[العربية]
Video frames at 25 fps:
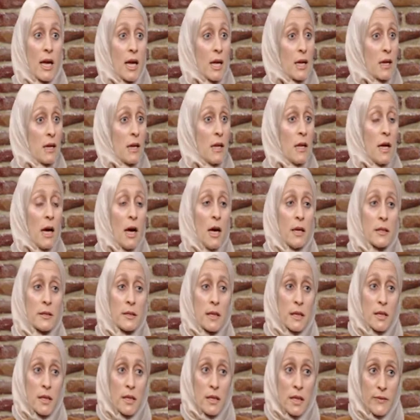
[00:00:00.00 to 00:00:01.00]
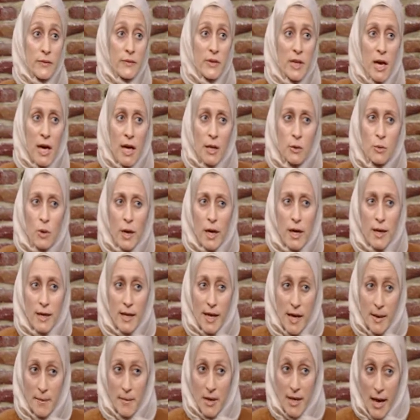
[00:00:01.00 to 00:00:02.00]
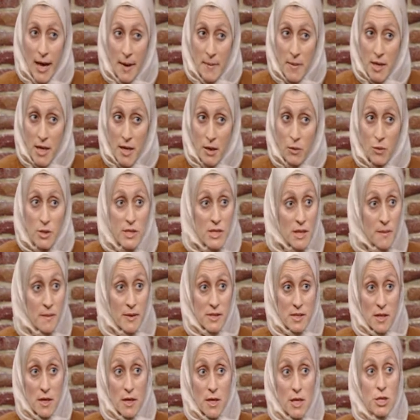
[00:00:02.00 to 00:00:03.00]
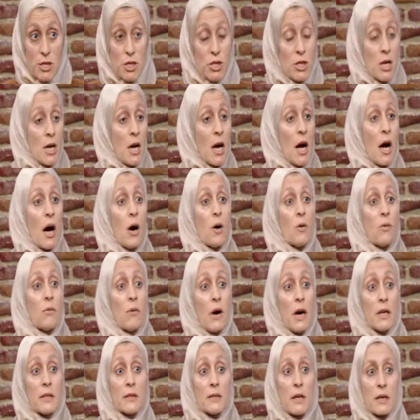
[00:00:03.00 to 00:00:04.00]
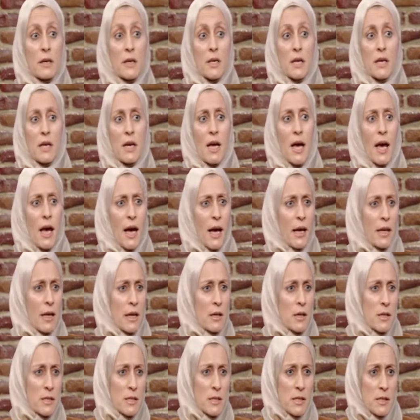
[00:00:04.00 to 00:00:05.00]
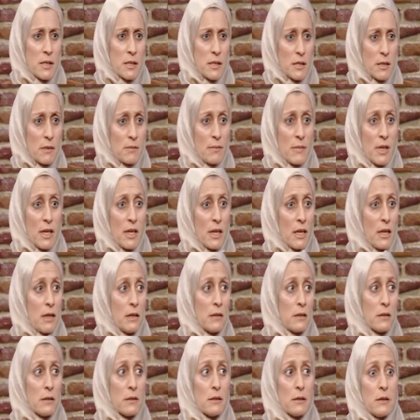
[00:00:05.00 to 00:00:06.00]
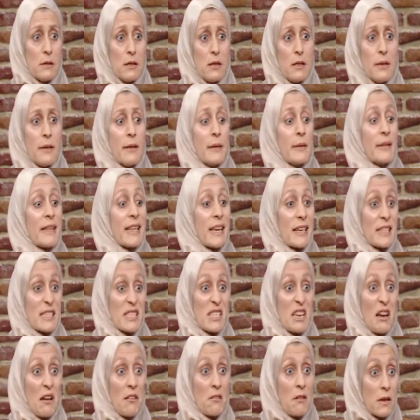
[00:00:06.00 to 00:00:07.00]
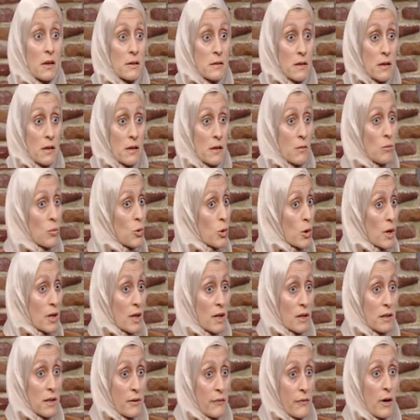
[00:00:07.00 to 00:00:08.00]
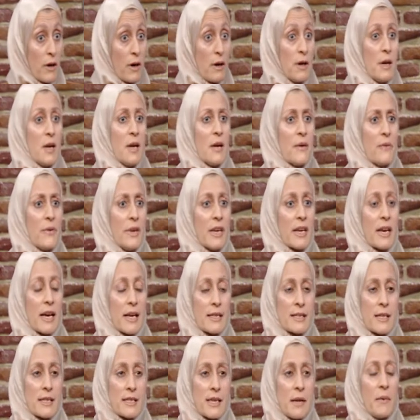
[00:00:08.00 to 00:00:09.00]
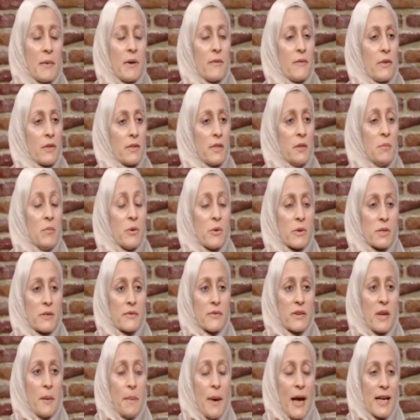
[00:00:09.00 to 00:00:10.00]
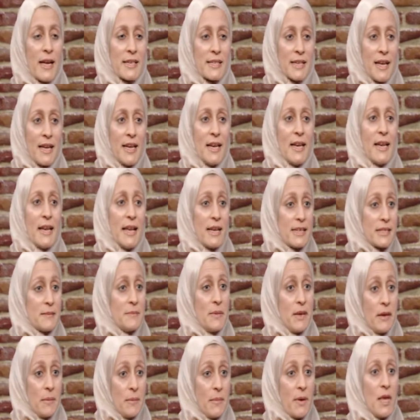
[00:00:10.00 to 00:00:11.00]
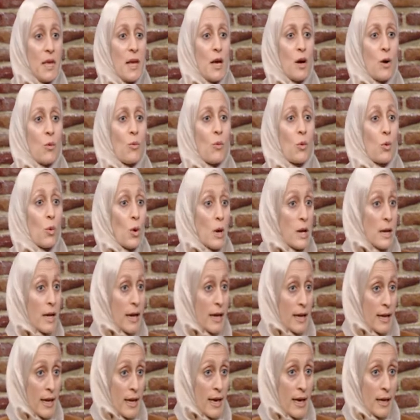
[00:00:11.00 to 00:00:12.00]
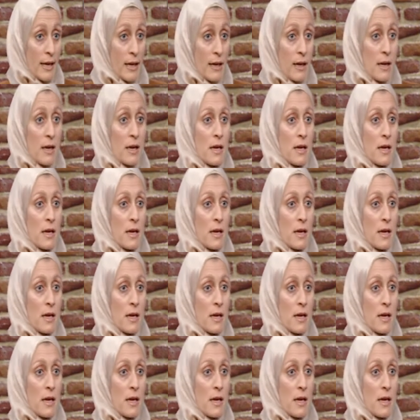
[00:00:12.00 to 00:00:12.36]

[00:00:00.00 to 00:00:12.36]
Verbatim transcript: كان عن طريق في عدوى خم... كامنه ولسه ما ظهرتش او عن طريق عناصر من التغذيه ناقصه ممكن اضيفها في كذا سبب فالطب الوظيفي يبحث عن الاسباب وكل علاج